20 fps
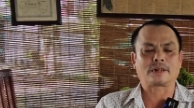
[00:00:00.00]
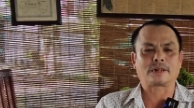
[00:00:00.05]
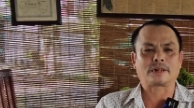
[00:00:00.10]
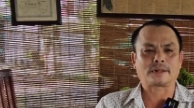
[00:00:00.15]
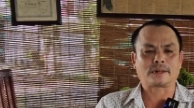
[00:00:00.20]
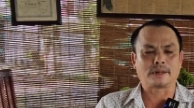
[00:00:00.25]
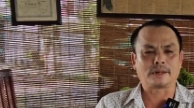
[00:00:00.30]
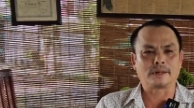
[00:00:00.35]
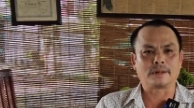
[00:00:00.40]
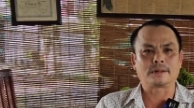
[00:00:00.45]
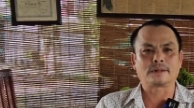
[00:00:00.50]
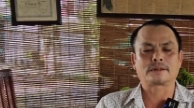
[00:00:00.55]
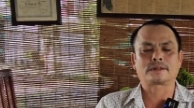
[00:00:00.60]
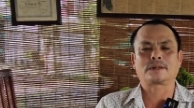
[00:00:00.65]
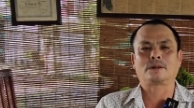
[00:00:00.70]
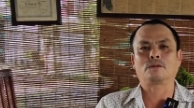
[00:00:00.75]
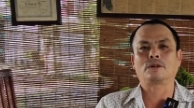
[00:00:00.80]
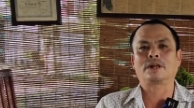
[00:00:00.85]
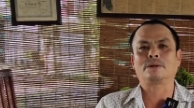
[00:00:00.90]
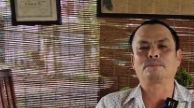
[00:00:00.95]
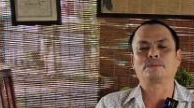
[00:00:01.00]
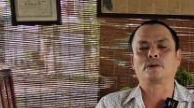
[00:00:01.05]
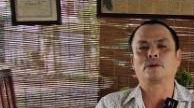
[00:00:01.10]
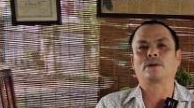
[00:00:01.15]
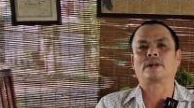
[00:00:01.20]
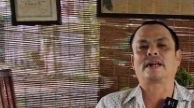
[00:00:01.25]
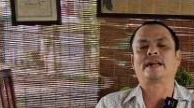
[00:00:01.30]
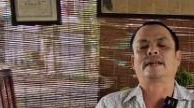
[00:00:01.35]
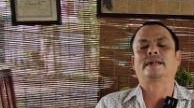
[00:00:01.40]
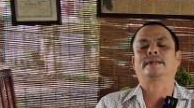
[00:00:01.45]
chọn từ
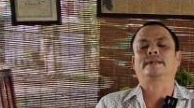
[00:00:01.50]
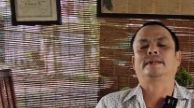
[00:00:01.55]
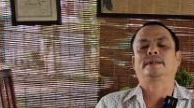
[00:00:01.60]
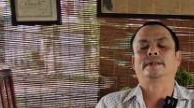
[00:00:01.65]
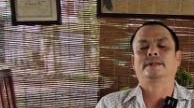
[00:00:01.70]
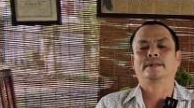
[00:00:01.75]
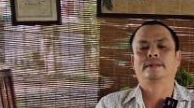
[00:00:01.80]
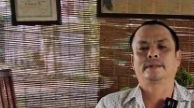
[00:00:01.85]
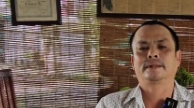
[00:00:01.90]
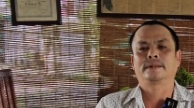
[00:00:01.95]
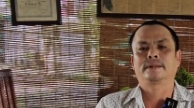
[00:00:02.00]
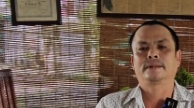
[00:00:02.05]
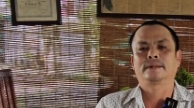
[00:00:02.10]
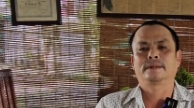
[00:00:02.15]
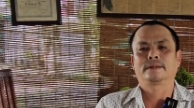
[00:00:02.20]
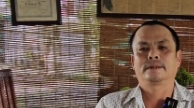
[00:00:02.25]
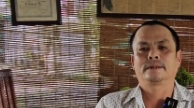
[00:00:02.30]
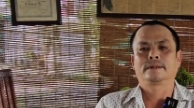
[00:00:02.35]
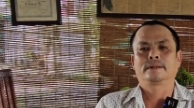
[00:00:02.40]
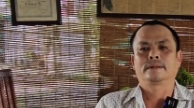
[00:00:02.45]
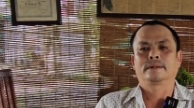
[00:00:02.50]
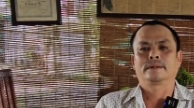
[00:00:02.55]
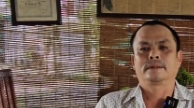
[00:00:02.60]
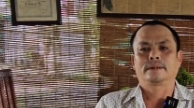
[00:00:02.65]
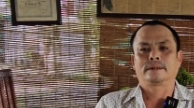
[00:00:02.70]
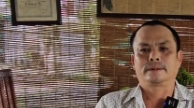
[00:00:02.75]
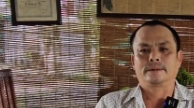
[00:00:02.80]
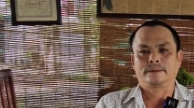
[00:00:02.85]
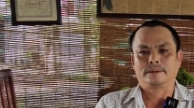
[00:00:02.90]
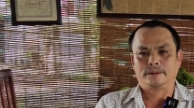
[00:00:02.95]
65 đổ lại dạ từ 65 đổ
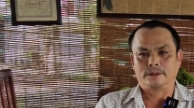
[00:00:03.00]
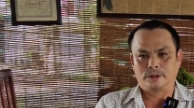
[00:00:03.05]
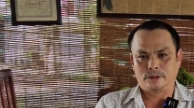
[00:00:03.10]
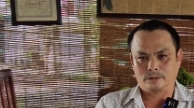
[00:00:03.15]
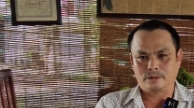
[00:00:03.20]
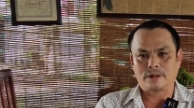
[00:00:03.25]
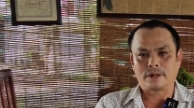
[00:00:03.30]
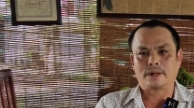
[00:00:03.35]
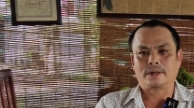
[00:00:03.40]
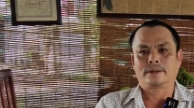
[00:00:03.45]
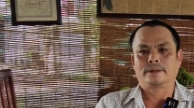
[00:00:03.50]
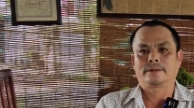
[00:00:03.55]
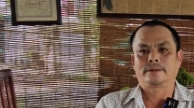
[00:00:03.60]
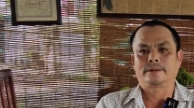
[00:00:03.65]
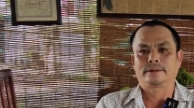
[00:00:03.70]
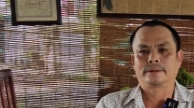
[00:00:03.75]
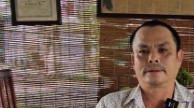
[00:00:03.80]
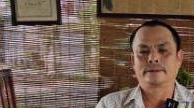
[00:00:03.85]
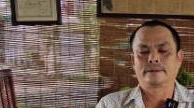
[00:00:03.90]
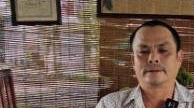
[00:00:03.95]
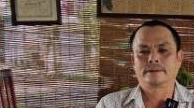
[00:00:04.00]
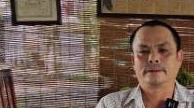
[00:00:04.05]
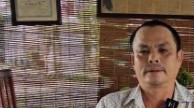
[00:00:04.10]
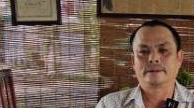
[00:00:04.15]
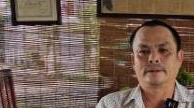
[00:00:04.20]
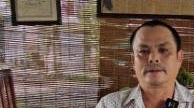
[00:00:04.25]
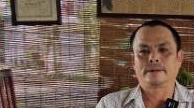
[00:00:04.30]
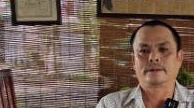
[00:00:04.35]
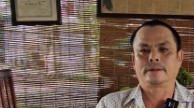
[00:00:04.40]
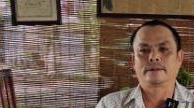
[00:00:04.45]
lại ha đúng rồi
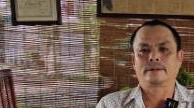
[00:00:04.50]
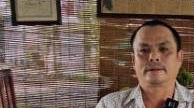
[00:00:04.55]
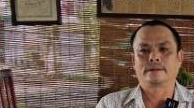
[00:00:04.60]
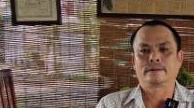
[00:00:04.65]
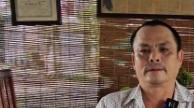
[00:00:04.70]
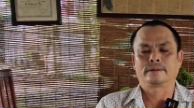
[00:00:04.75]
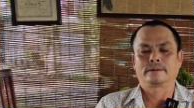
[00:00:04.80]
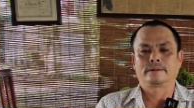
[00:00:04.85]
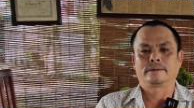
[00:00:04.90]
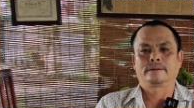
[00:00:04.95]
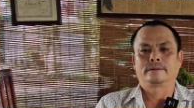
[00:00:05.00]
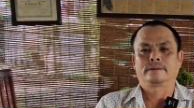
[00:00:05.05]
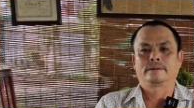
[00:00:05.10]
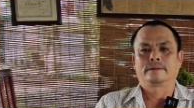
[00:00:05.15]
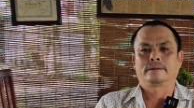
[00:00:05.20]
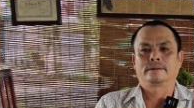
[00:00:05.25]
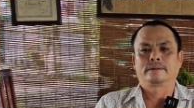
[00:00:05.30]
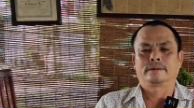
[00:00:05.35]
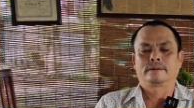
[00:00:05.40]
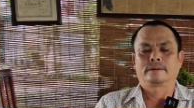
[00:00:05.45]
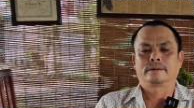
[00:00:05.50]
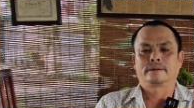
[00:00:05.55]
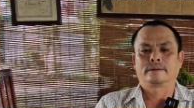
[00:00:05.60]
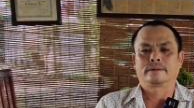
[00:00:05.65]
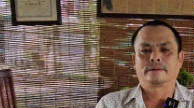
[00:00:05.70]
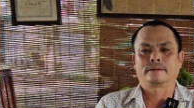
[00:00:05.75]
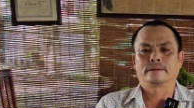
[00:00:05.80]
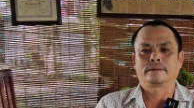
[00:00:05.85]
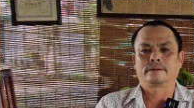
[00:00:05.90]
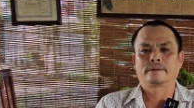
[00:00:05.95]
có nghĩa là anh giới
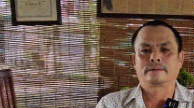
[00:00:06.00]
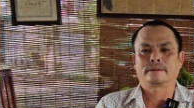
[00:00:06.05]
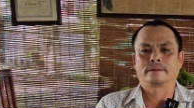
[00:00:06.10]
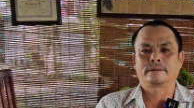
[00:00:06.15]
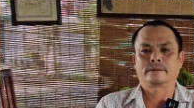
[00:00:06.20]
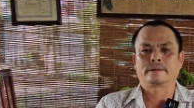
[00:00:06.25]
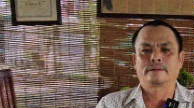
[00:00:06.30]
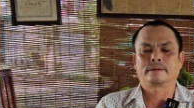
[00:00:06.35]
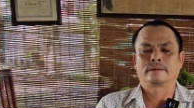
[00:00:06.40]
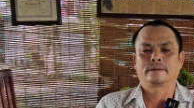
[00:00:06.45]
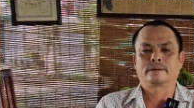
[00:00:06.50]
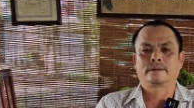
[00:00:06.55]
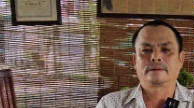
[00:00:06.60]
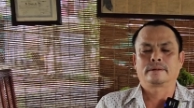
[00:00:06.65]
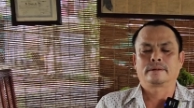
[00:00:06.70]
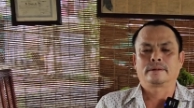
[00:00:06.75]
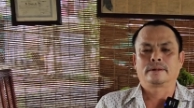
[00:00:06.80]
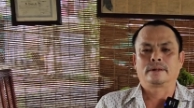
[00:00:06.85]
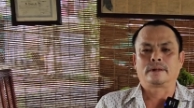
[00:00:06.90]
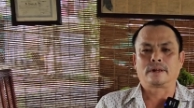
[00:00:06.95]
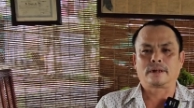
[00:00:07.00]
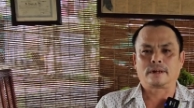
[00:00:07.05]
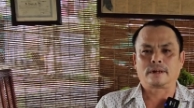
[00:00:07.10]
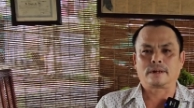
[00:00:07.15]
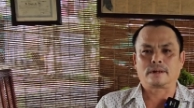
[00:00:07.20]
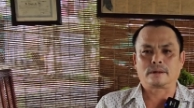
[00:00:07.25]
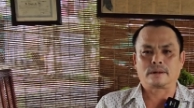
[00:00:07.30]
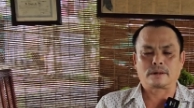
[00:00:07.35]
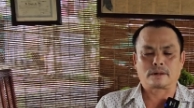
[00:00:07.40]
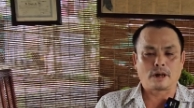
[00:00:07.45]
là hôm năm nay là anh 50
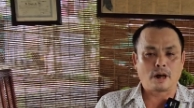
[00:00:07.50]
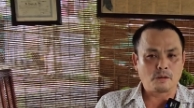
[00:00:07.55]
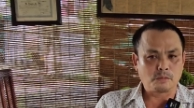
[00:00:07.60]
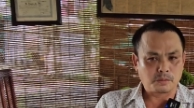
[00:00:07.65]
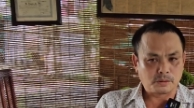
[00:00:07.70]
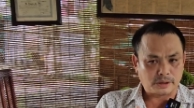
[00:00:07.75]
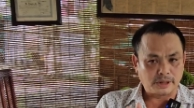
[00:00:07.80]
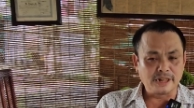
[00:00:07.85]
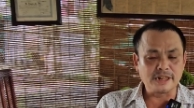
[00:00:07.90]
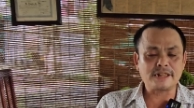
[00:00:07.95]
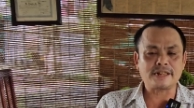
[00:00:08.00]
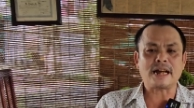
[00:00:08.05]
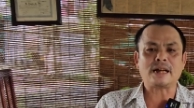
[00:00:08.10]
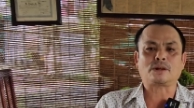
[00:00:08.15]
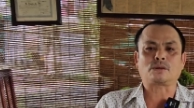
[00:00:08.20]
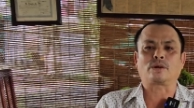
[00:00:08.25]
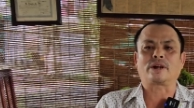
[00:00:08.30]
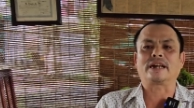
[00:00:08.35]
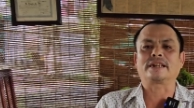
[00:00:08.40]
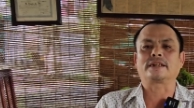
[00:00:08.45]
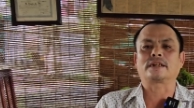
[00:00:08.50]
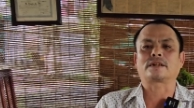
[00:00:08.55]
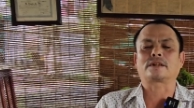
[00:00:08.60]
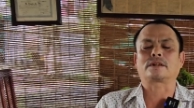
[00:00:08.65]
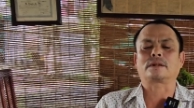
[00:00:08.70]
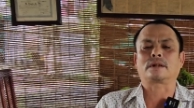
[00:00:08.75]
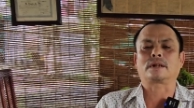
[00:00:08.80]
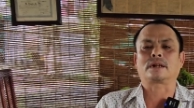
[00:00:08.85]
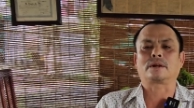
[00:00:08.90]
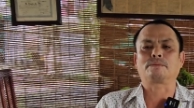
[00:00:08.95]
tuổi đúng chính xác của anh là
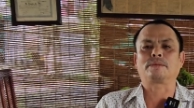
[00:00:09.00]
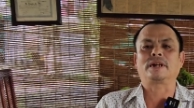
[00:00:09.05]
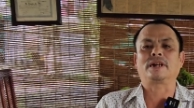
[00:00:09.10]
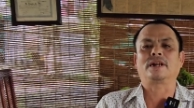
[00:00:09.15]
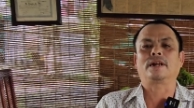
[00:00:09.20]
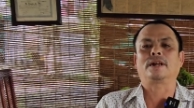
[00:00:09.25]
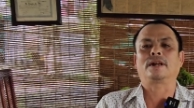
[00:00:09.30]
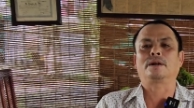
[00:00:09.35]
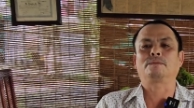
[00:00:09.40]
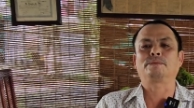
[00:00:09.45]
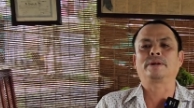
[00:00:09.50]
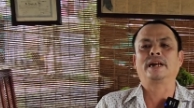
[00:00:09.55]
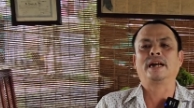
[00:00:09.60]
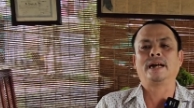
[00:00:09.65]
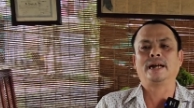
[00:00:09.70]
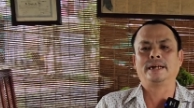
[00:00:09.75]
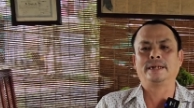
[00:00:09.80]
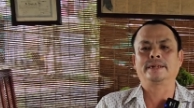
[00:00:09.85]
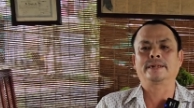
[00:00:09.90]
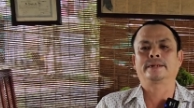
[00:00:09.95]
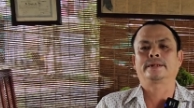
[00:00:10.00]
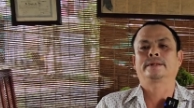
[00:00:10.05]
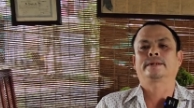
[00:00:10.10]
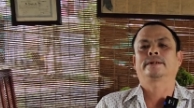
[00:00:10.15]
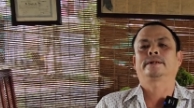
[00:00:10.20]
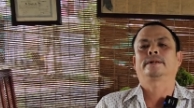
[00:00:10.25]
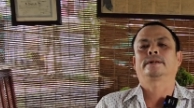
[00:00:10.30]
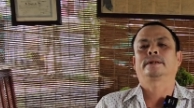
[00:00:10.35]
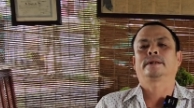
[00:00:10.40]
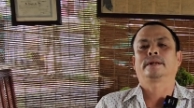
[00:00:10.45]
năm 52
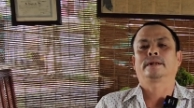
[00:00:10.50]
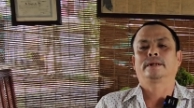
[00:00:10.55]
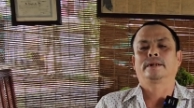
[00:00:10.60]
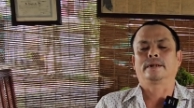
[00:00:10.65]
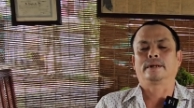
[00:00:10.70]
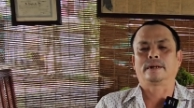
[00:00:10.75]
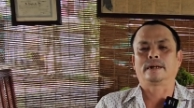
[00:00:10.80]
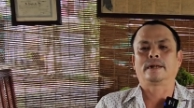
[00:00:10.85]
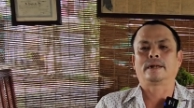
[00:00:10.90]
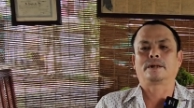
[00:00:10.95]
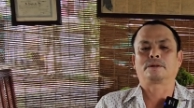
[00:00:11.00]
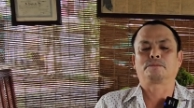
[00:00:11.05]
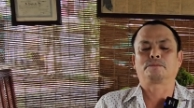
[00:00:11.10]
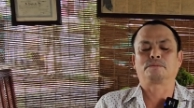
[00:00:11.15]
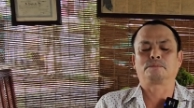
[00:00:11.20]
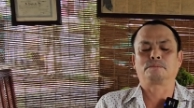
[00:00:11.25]
ờ, 52 ha à,